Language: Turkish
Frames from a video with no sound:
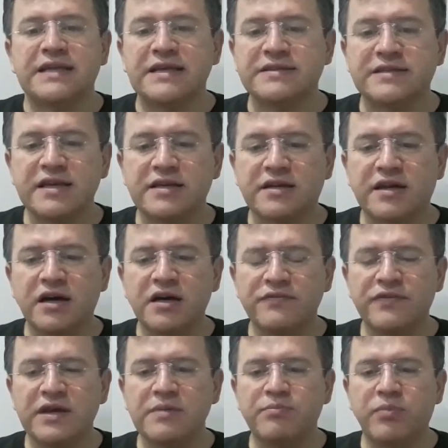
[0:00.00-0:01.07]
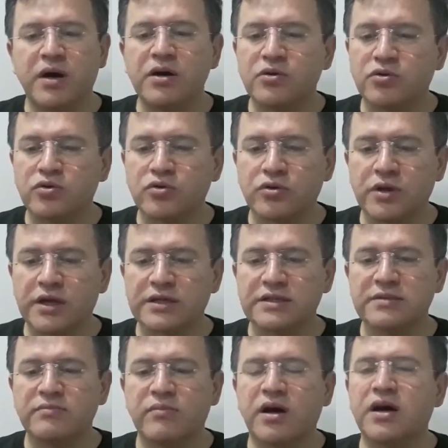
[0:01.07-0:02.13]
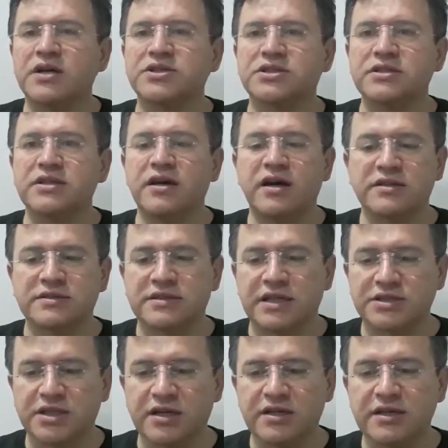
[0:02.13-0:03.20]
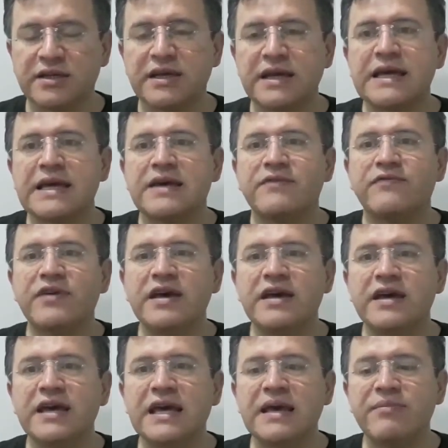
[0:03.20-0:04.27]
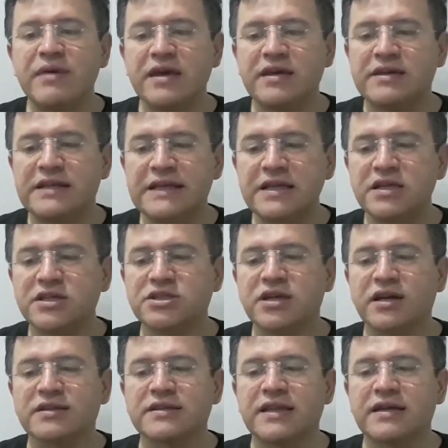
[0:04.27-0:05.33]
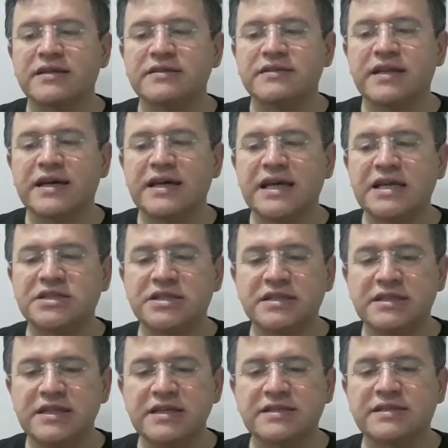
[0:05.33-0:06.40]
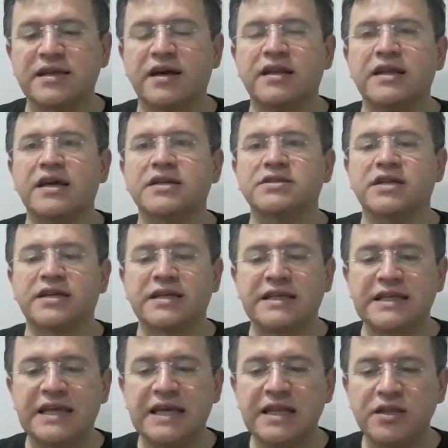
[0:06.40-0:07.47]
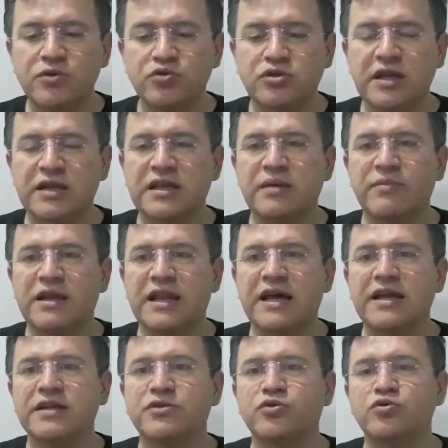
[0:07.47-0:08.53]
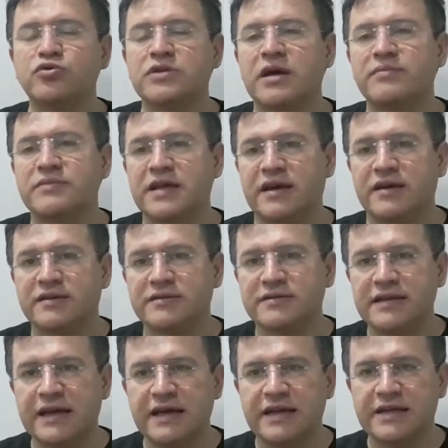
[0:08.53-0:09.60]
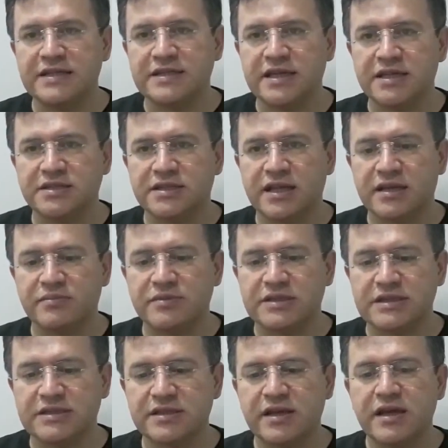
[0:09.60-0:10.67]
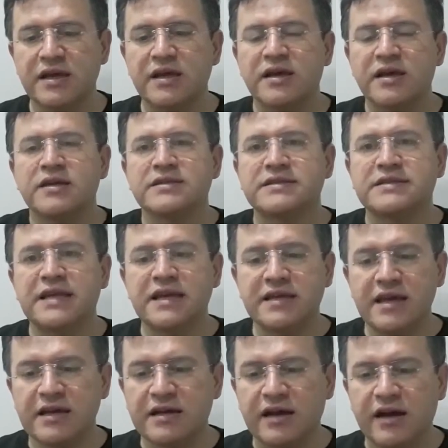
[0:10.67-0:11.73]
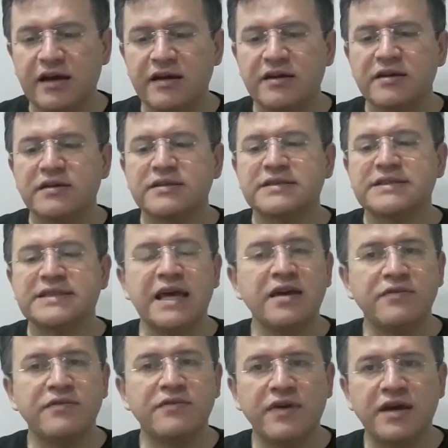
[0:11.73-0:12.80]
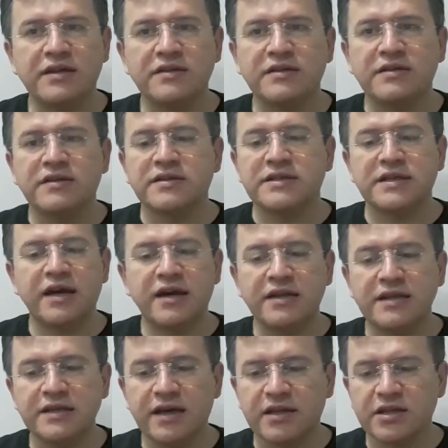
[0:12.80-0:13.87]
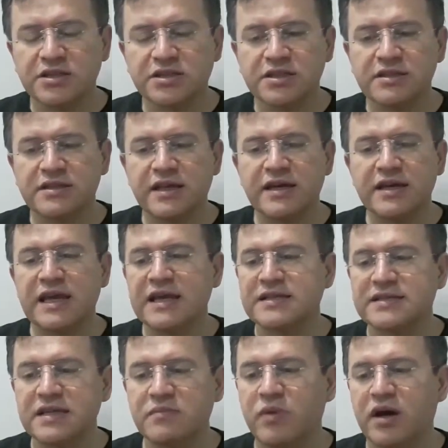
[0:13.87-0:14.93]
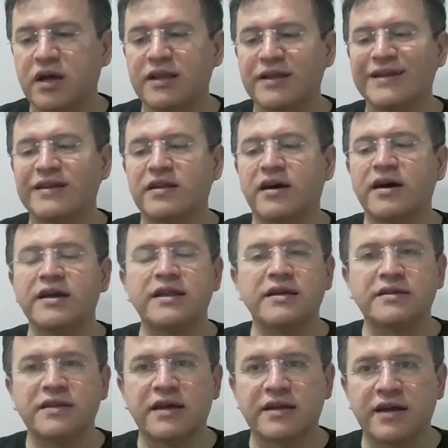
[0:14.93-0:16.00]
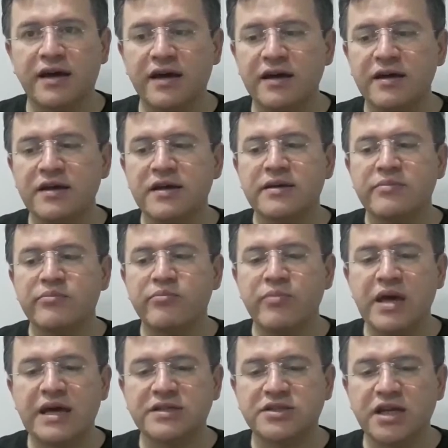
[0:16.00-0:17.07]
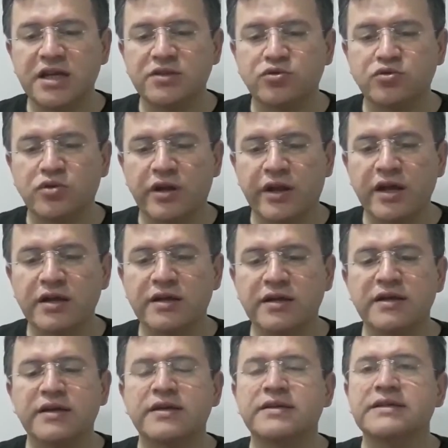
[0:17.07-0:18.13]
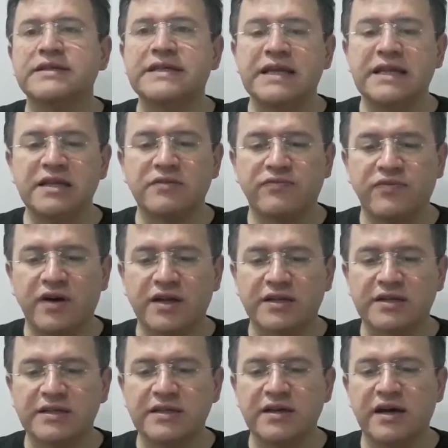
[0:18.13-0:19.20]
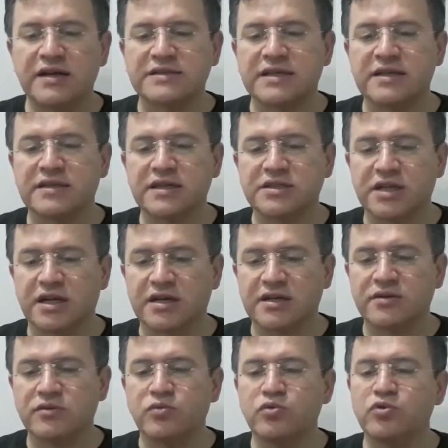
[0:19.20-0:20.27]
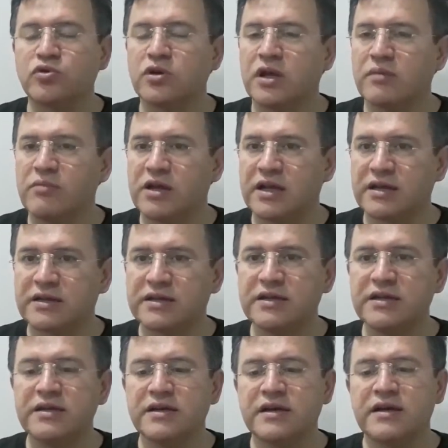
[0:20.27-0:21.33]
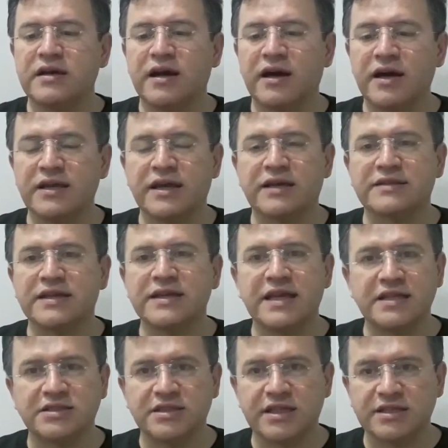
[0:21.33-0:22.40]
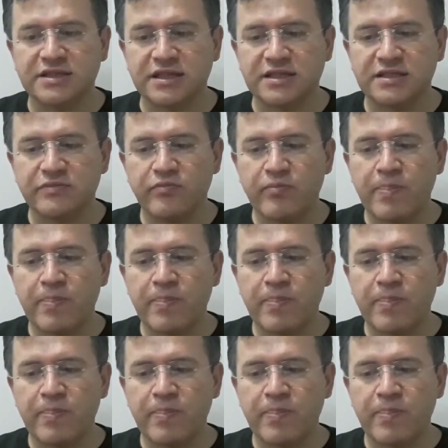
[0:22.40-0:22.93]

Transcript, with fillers: SSK ve Bağkurların maaşını arttıracak ve emeklilik şartlarında eşitlik sağlayacak yeni düzenlemeler gündemde değerli izleyicilerimiz. SGK sehven yani yanlışlıkla eksik bağlanan aylıklara mercek tutarak gelir farkını azaltacak uygulamaları hayata geçirecek.